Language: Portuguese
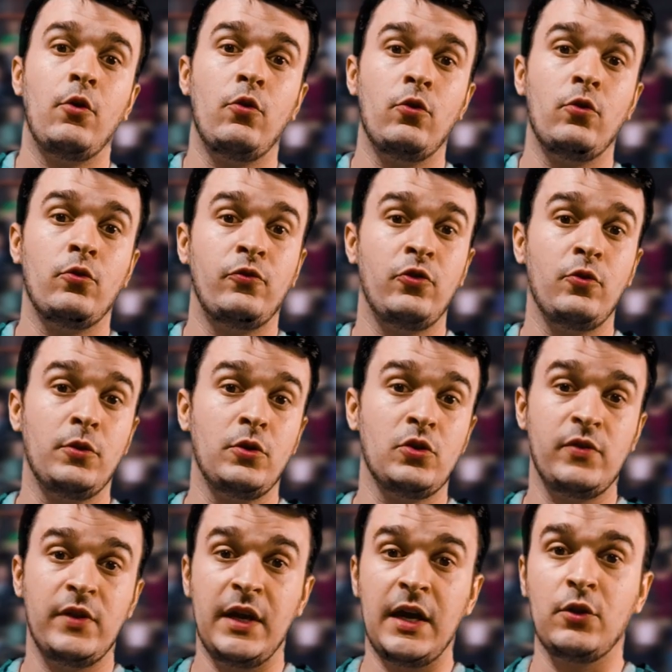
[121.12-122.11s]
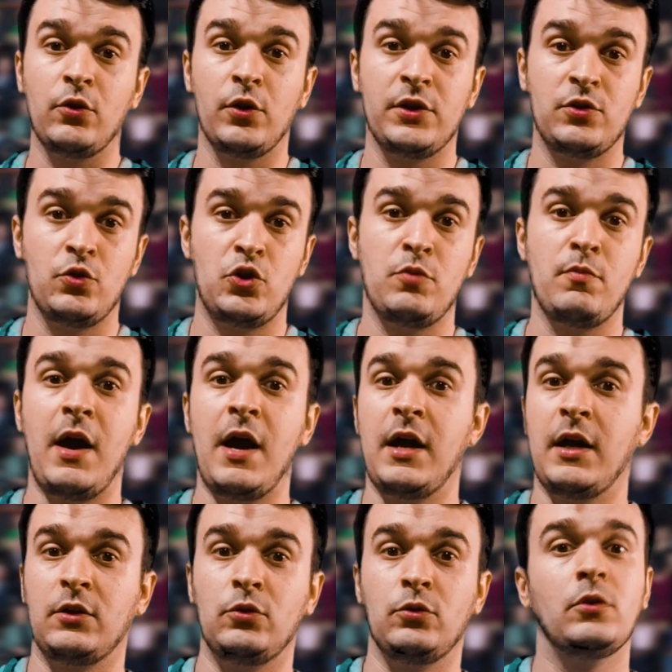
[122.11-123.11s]
o filme dos Vingadores
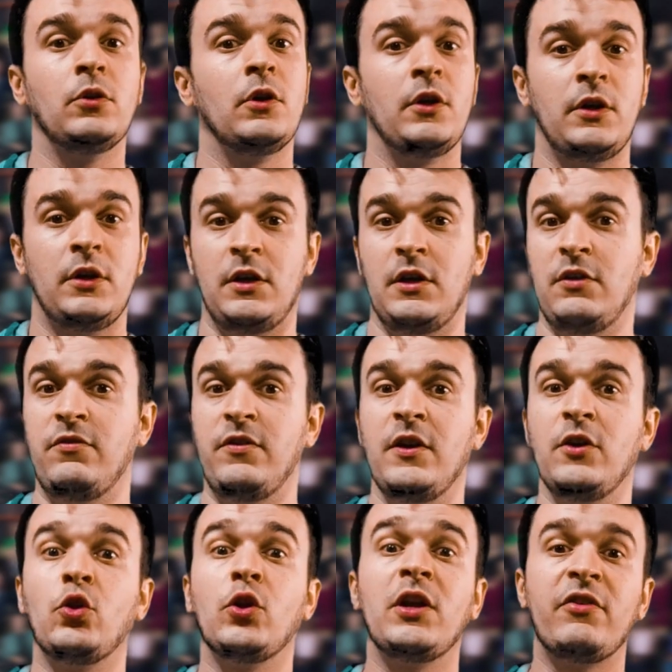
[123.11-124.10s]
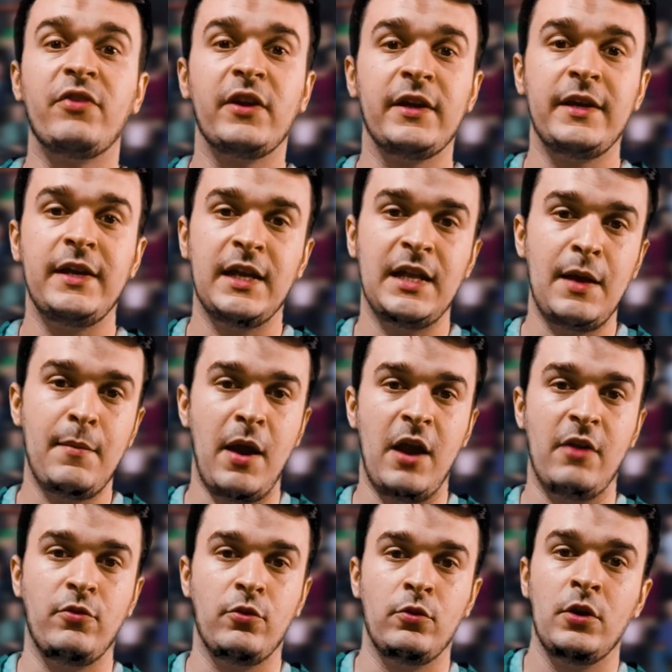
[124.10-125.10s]
Ultimato, enfim, toda a franquia da
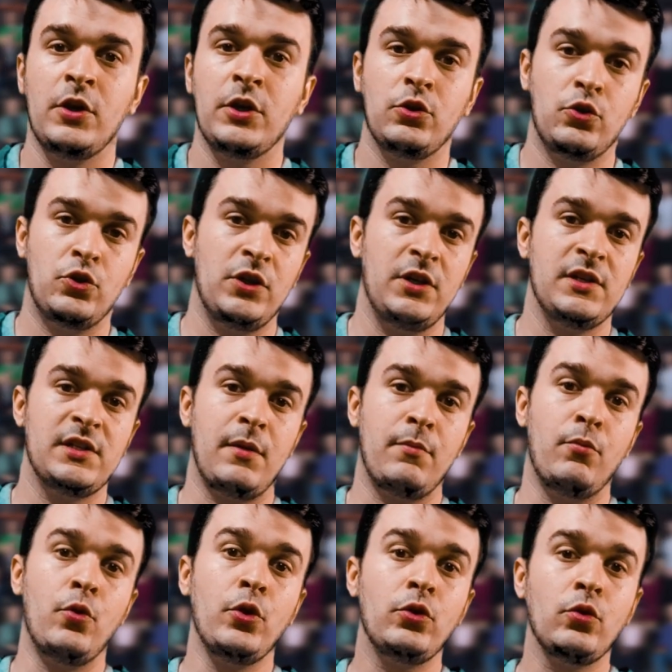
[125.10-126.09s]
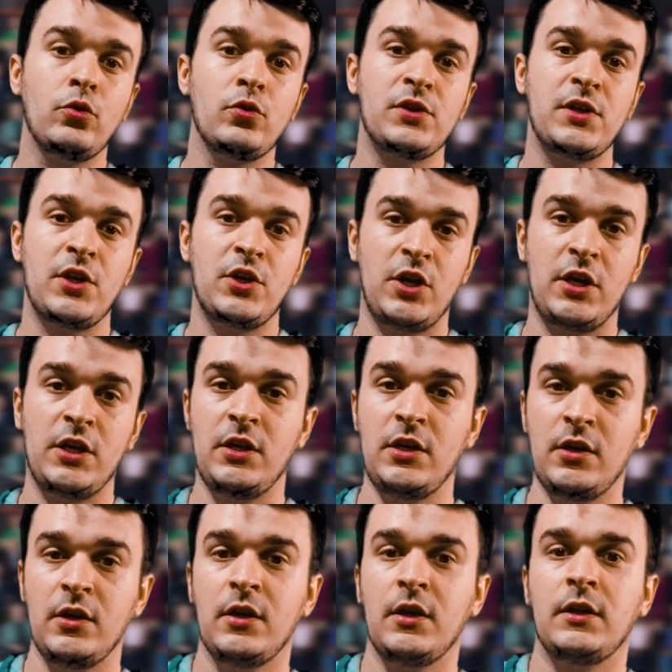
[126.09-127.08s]
Marvel, que utiliza muito do
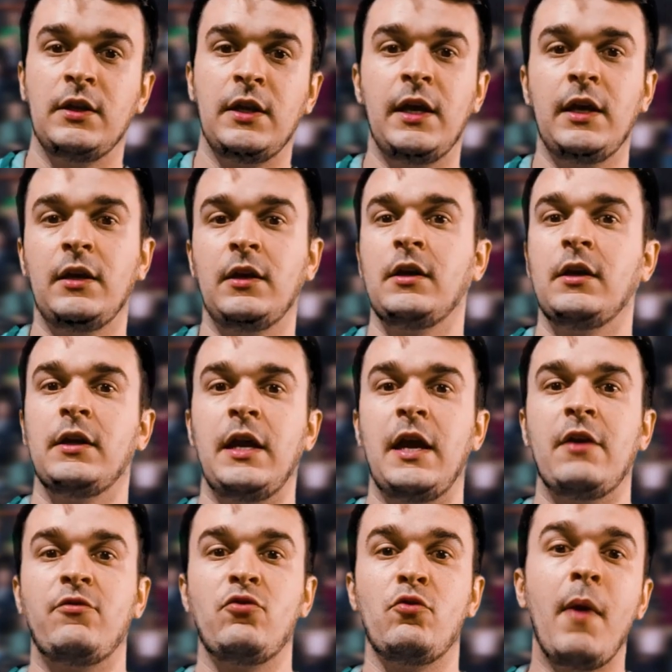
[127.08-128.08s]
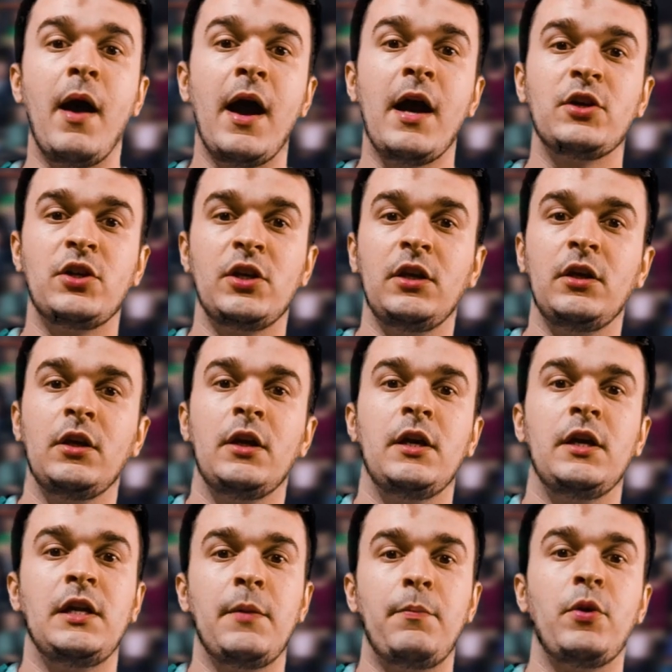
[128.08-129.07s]
CGI, né, que é a filmagem,
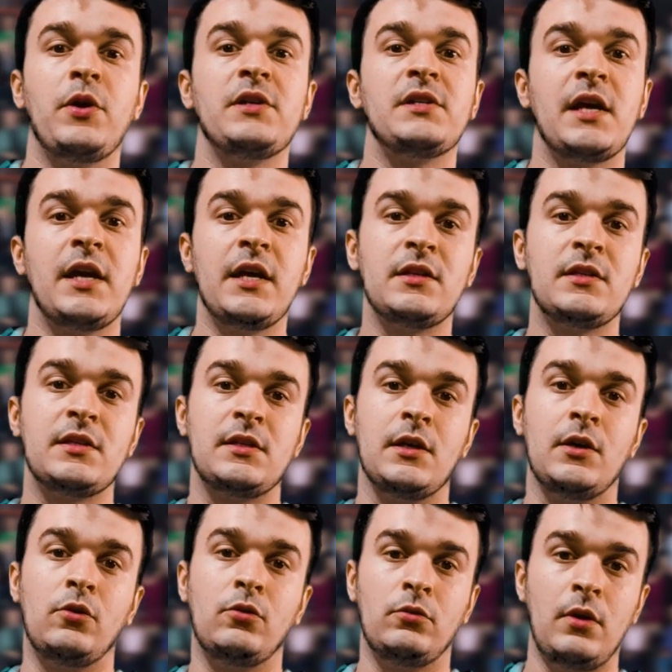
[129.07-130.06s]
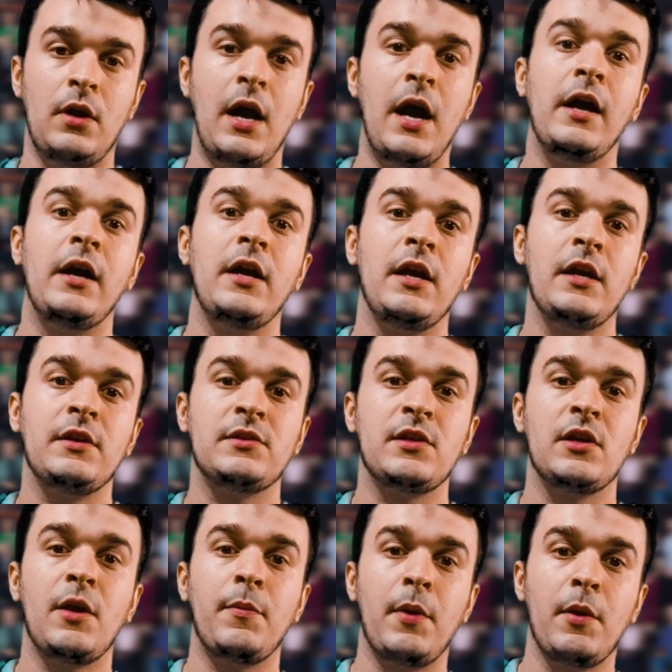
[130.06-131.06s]
e depois a edição ali
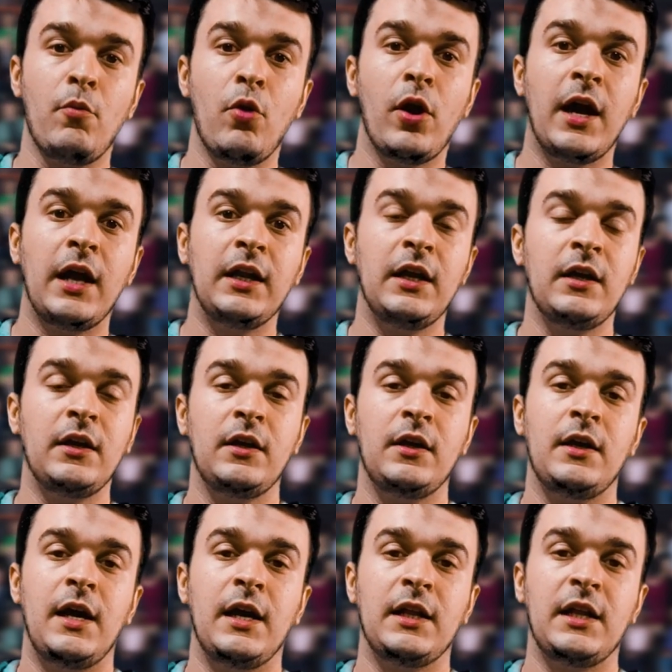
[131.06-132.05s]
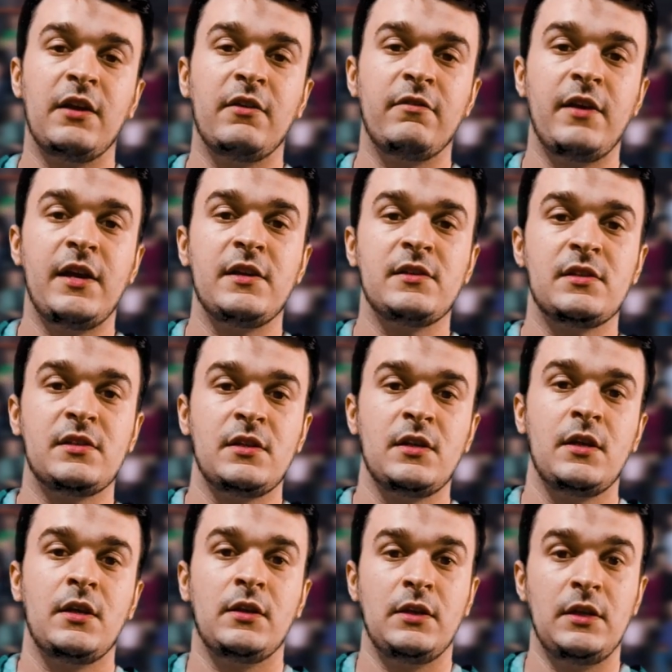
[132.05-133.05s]
sendo aprimorada através
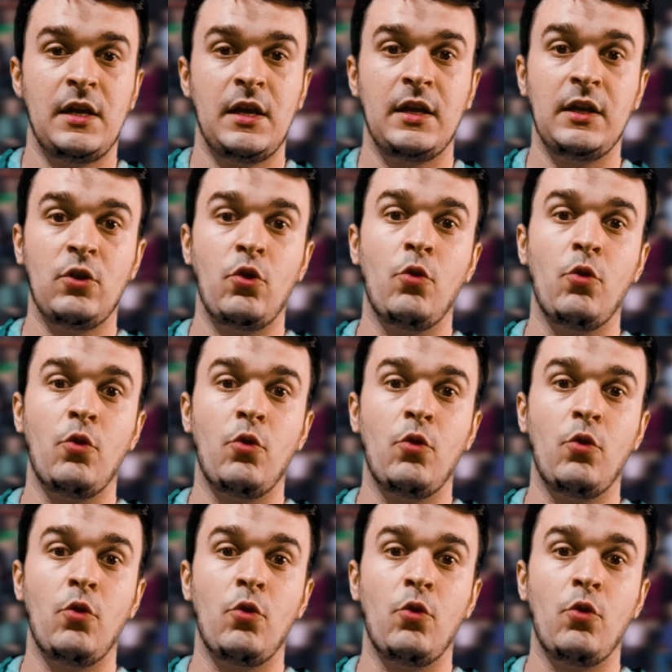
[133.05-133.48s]
da, da